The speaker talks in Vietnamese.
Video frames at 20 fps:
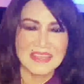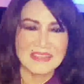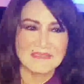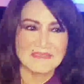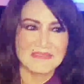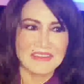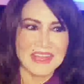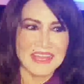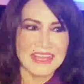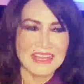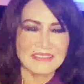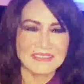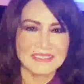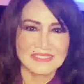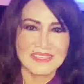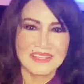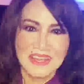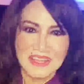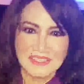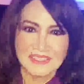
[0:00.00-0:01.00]
và
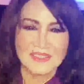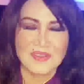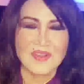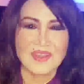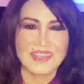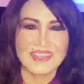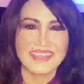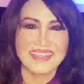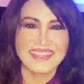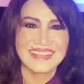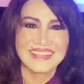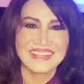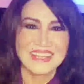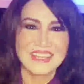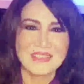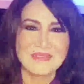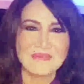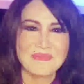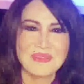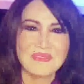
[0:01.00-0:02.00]
rất là giỏi
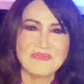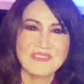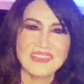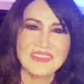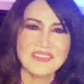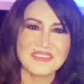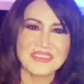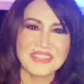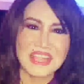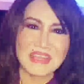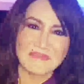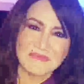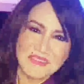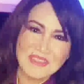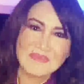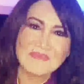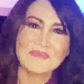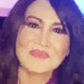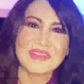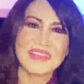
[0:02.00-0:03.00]
thì mới viết được nhạc
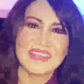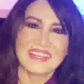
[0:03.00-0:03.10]
phim